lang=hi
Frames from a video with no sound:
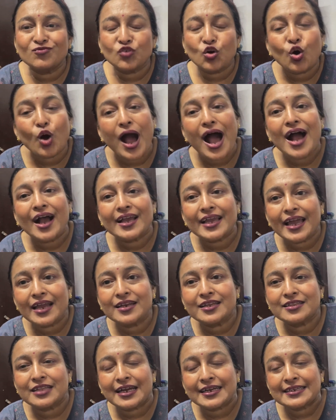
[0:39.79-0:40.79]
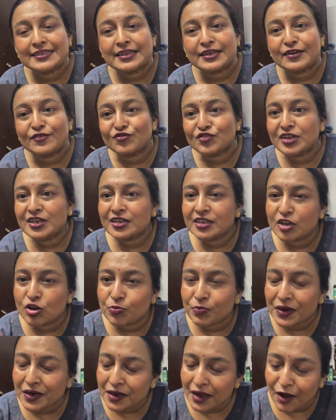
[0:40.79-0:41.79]
वो आके अनिता की तरफ से इनके
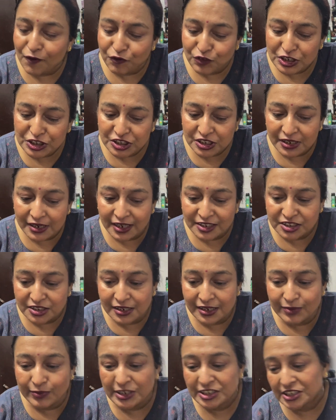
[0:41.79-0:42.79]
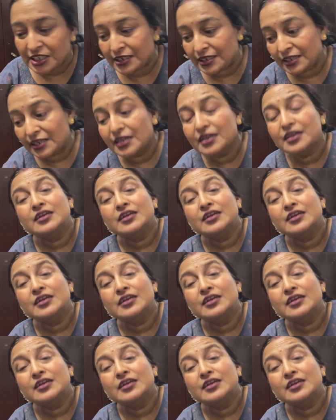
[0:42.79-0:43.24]
ऊपर काफ़ी चिल्ला चिल्ली मचा रही